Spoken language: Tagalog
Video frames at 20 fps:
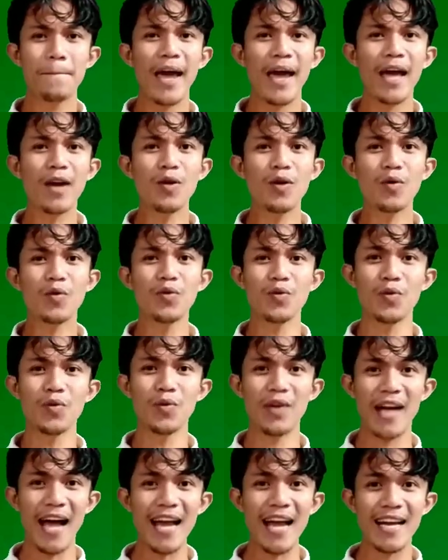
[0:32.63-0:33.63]
Pero kung
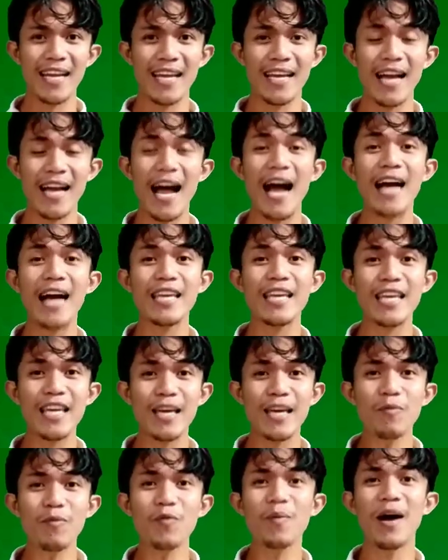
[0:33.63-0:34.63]
ugaling ang
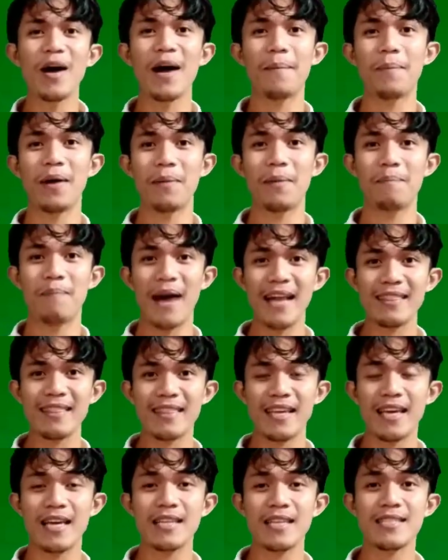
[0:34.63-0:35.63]
imong mga
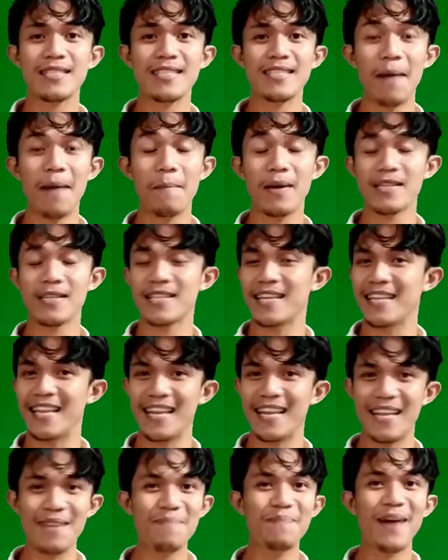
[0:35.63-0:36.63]
pagbati sama sa
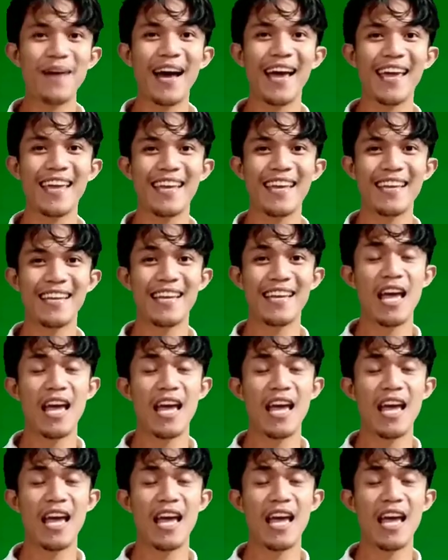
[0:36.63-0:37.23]
lipay,